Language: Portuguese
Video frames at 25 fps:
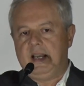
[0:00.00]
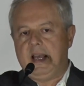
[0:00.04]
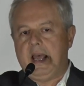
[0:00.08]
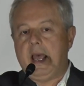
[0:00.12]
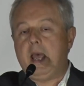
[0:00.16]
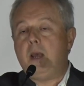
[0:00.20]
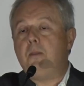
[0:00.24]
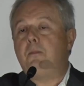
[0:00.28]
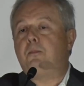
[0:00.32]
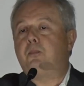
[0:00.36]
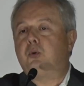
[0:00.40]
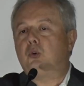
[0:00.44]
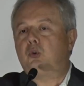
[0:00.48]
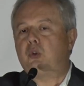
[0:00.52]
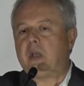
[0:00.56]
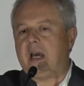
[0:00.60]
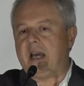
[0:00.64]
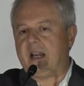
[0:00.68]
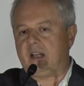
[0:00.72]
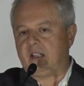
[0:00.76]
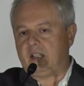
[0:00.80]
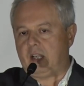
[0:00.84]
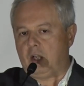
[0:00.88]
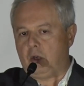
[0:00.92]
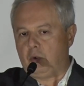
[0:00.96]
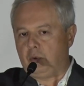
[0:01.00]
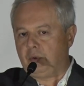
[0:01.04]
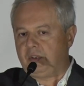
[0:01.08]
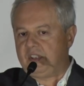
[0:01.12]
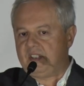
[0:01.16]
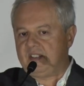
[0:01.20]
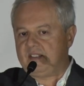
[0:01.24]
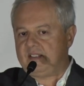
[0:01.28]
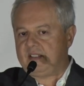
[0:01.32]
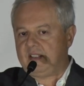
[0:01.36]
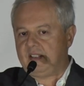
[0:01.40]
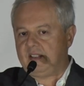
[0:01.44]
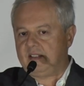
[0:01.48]
amputar, quero
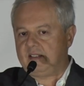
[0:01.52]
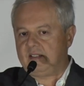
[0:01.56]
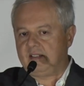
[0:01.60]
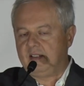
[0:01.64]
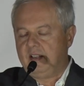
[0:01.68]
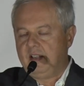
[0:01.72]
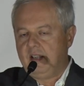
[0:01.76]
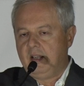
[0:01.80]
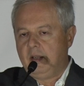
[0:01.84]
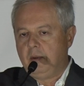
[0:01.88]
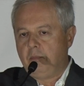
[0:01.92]
dizer,